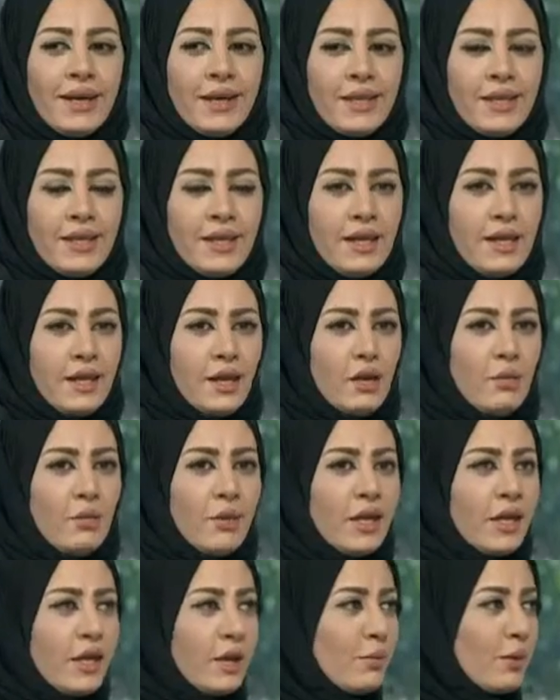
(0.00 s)
هذه
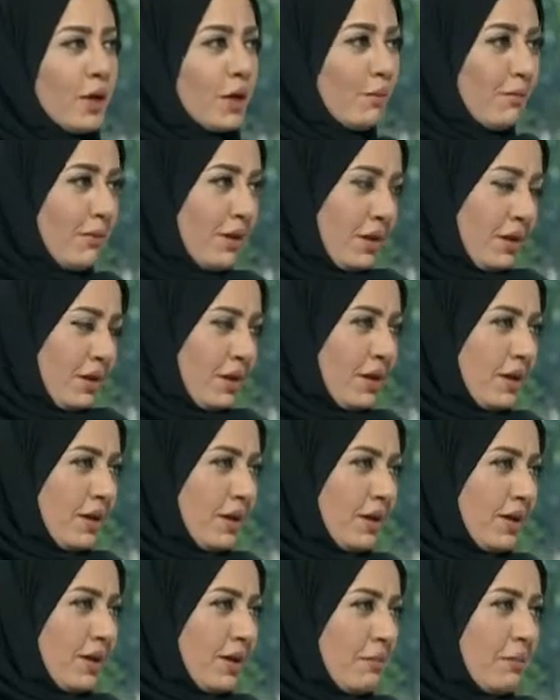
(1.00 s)
المهنة يمكن من
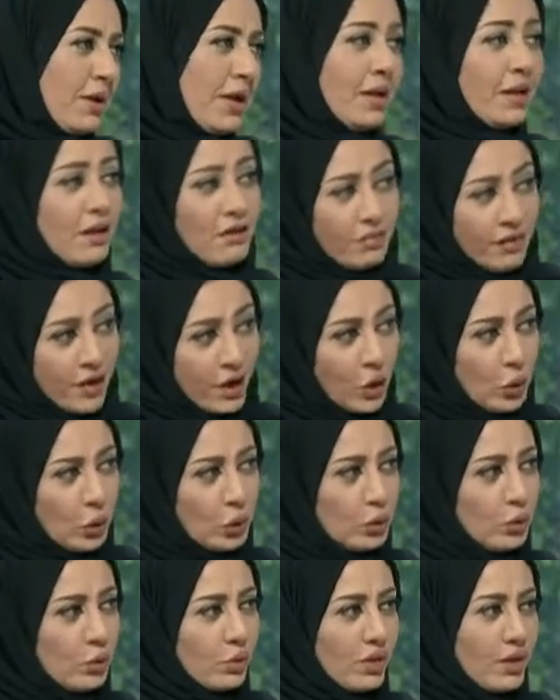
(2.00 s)
آه، المهن اللي فيها
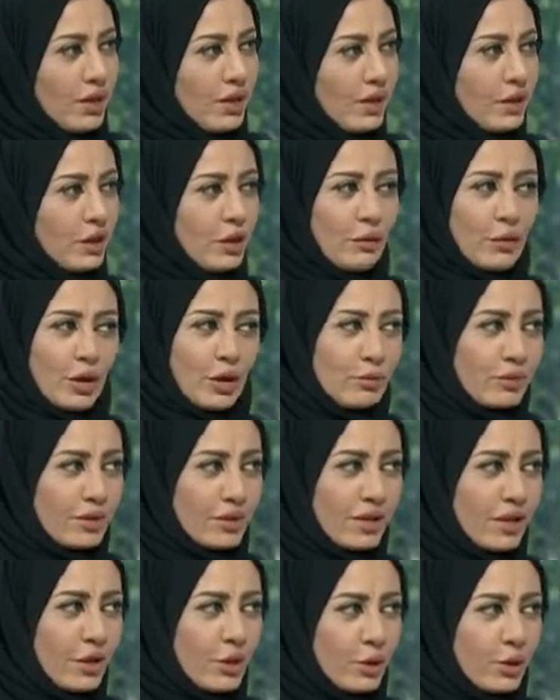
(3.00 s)
خطورة لأنكم اليوم
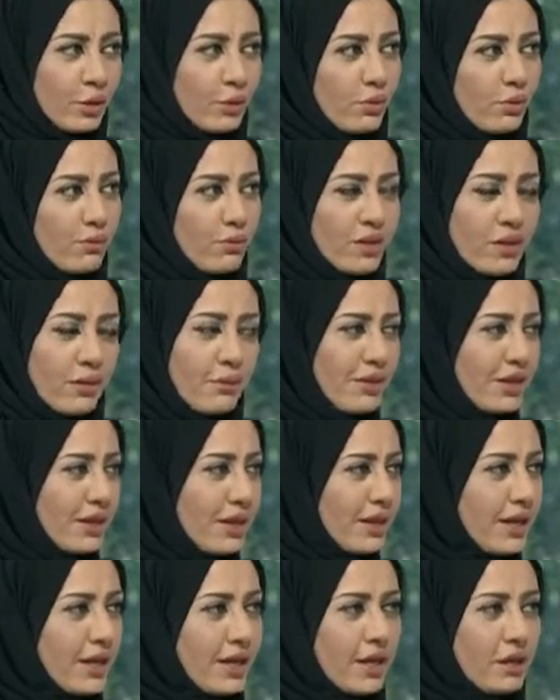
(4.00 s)
تتعرضون مثل ما
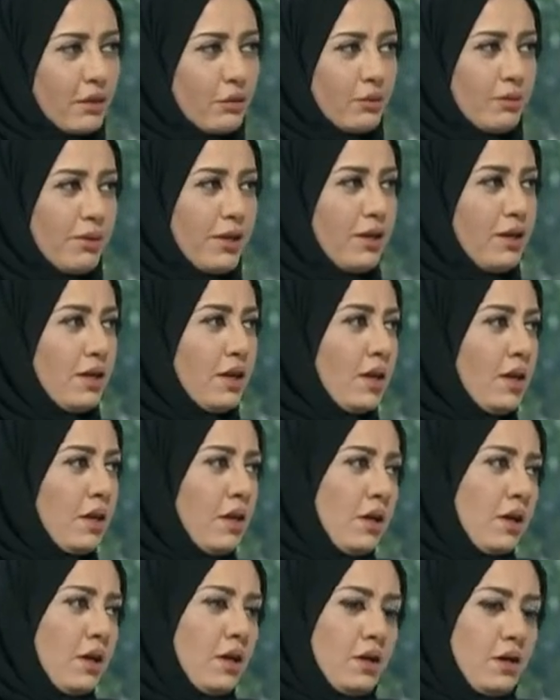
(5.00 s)
ذكرت ممكن
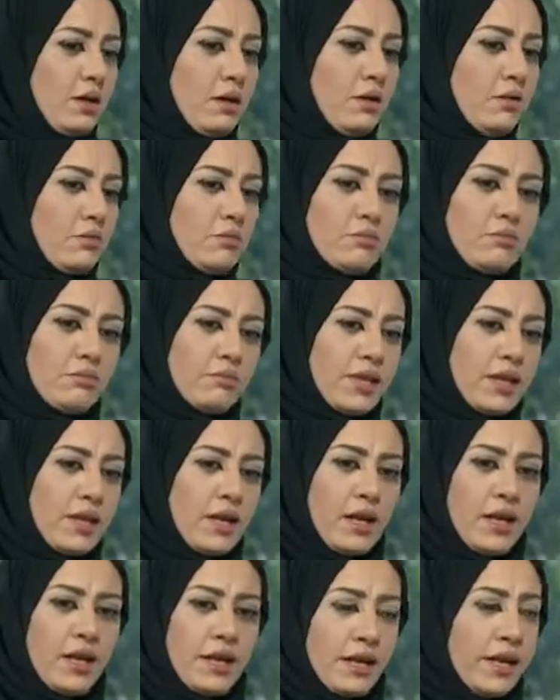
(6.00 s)
آه
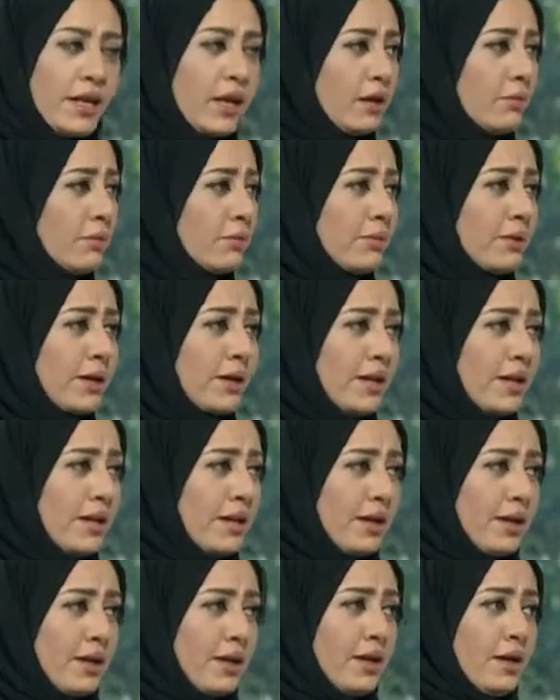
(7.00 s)
مثل حريق
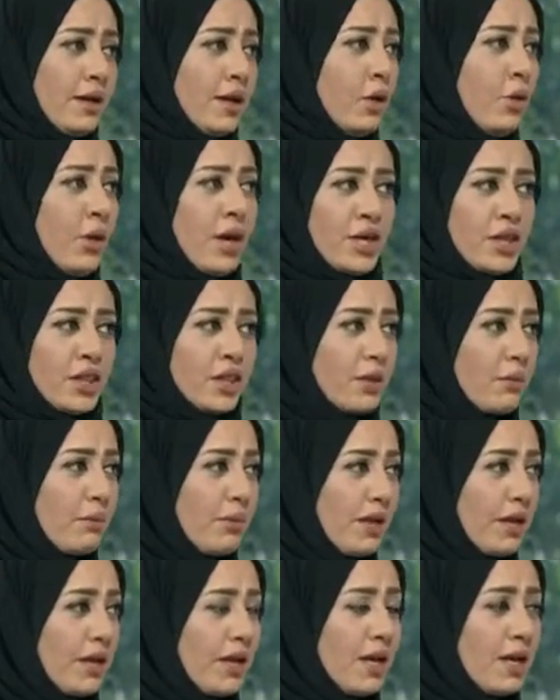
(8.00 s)
ممكن آه كوارث
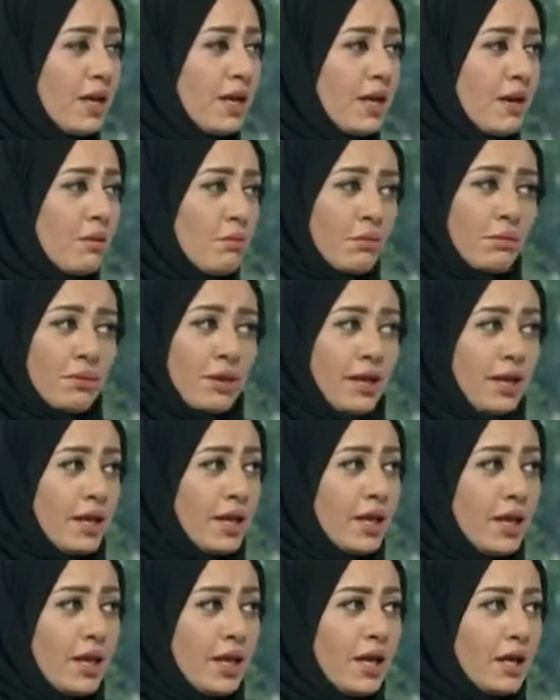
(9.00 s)
طبيعية
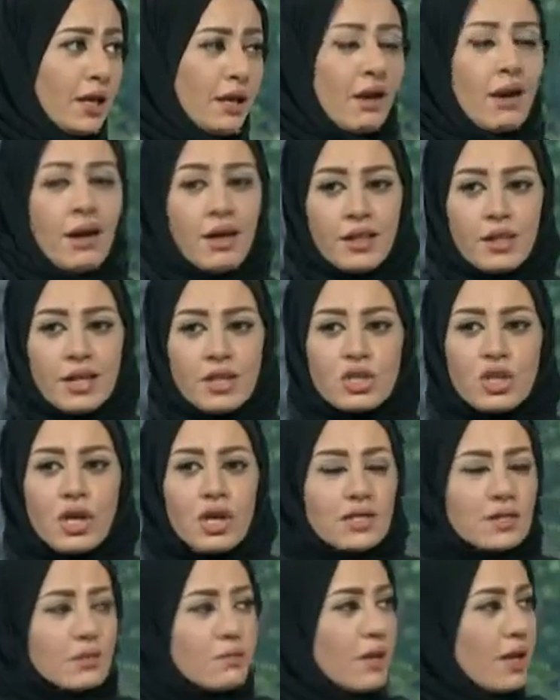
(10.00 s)
ممكن إنقاذ
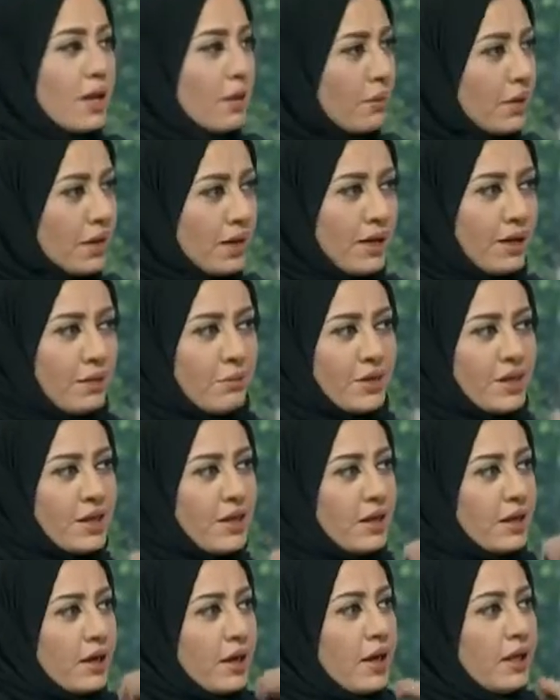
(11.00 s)
أشخاص من أماكن
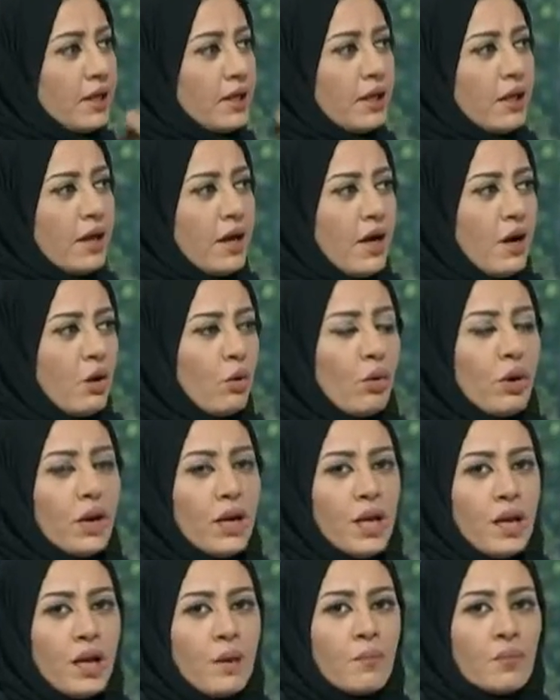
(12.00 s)
مثلا خطرة أو
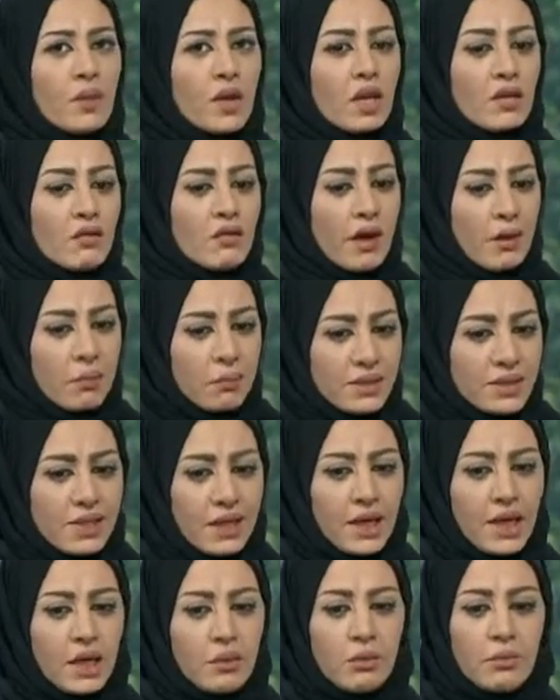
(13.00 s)
غيره
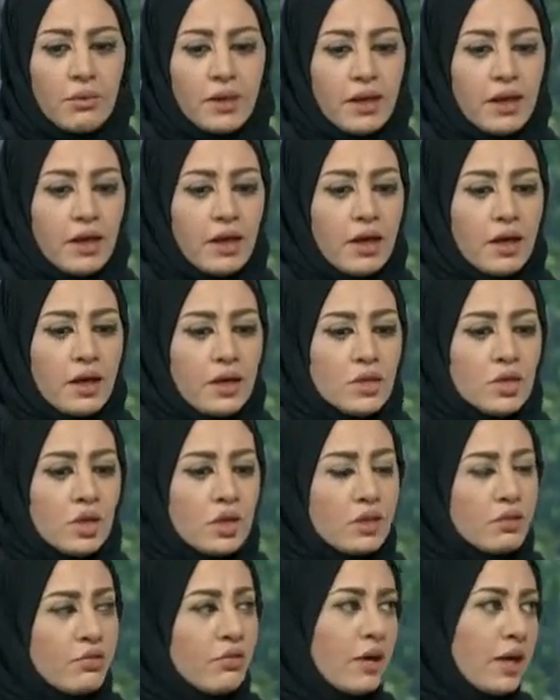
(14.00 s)
فبالتأكيد ممكن آه،
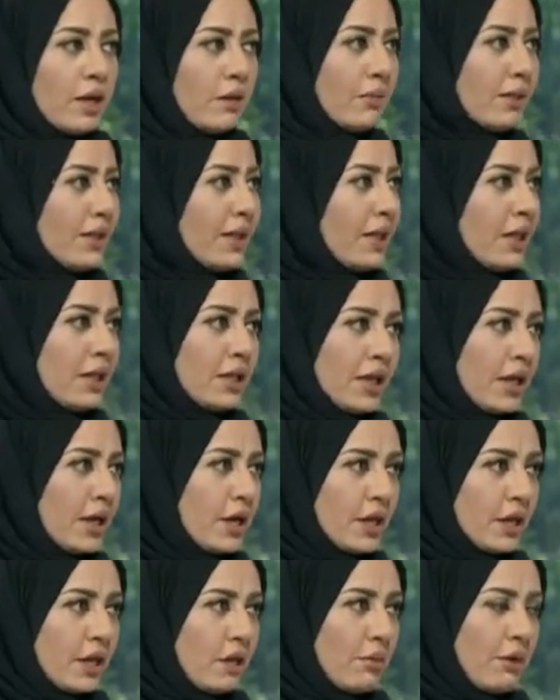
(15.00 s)
رجل الدفاع المدني
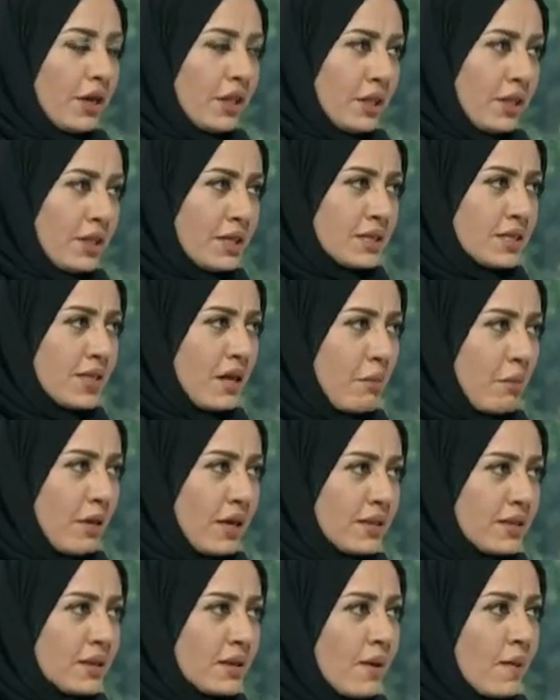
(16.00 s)
يتعرض لبعض
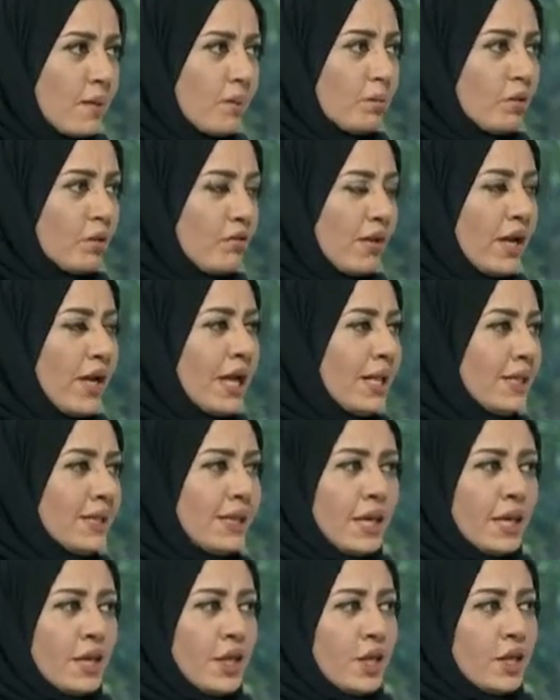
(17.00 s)
الإصابات في حال
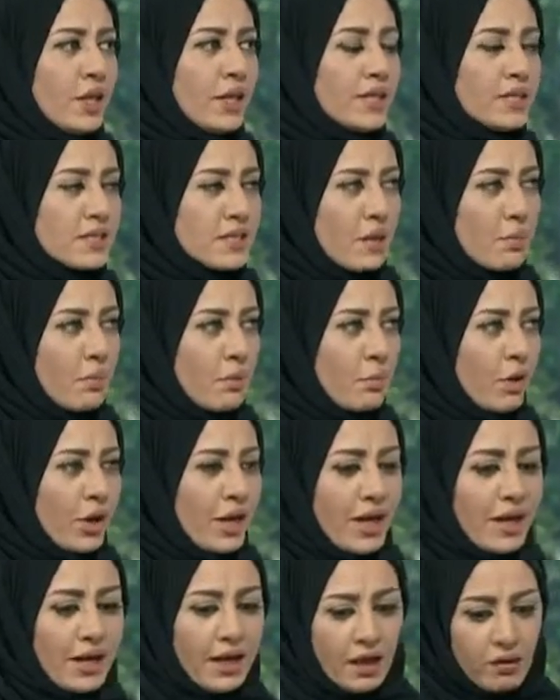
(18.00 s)
تعرض لإصابة
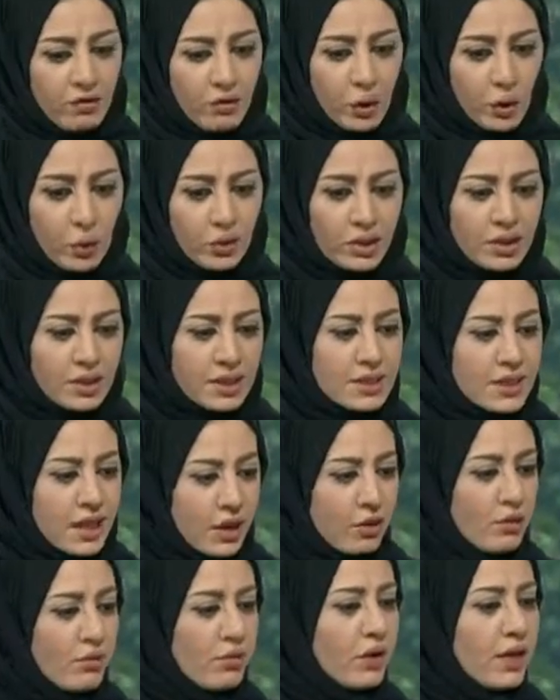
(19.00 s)
معينة كيف يكون
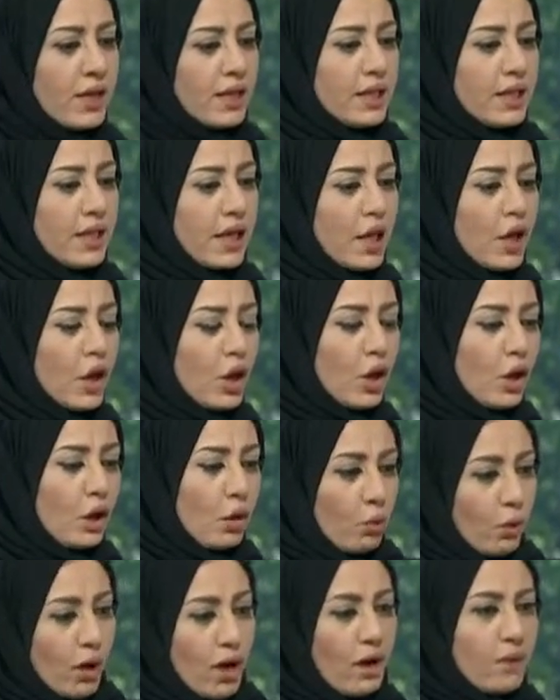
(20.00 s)
التصرف وقته
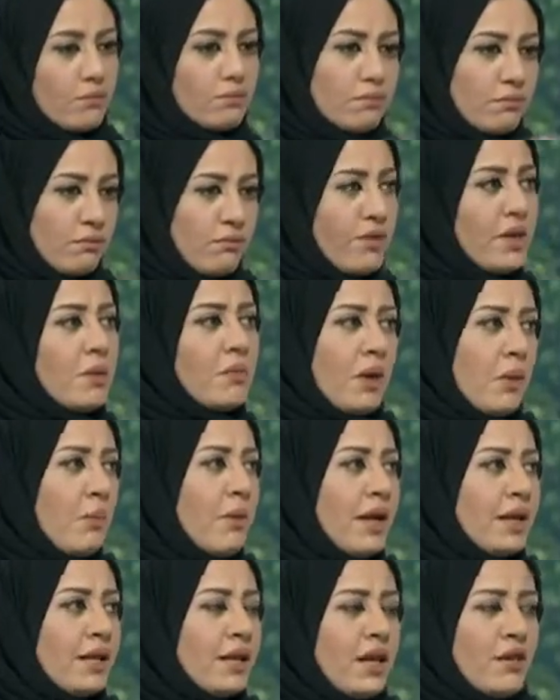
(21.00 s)
وفيما
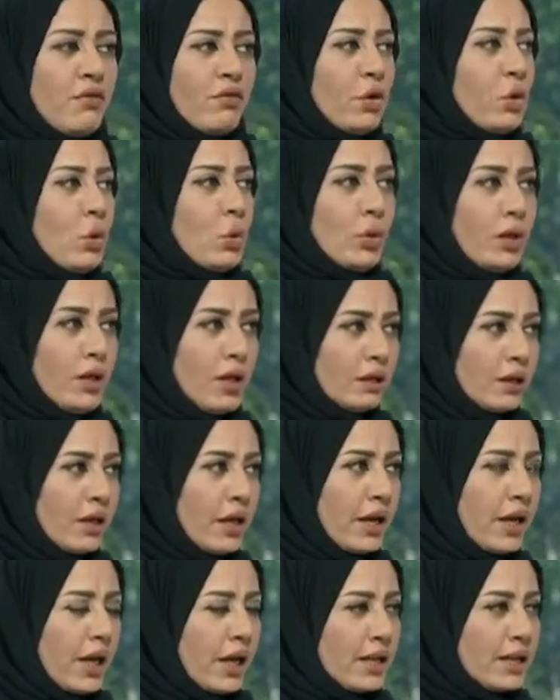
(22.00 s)
بعد كيف يكون
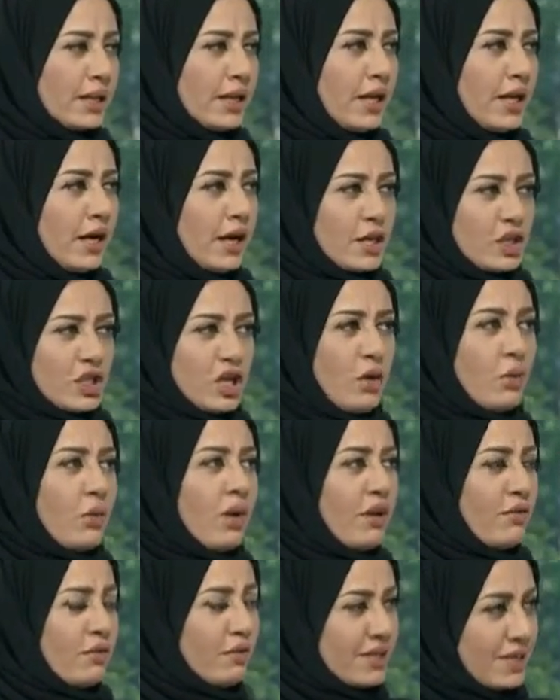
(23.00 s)
طريقة علاجه
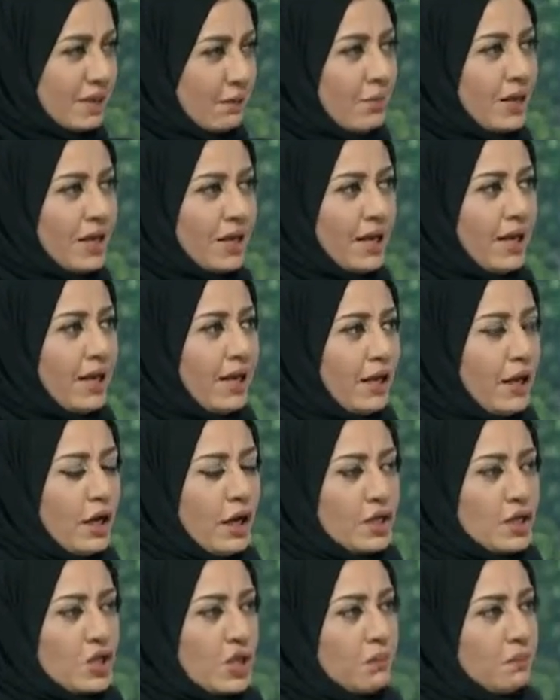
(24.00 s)
وكيف تأمين على
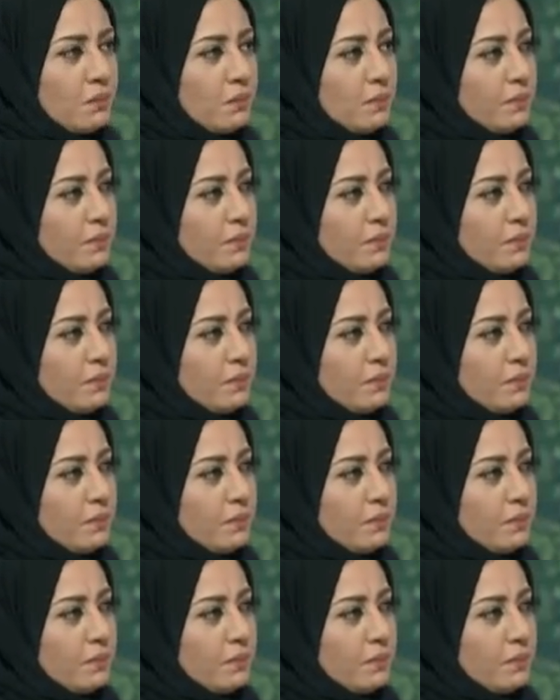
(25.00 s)
علاجه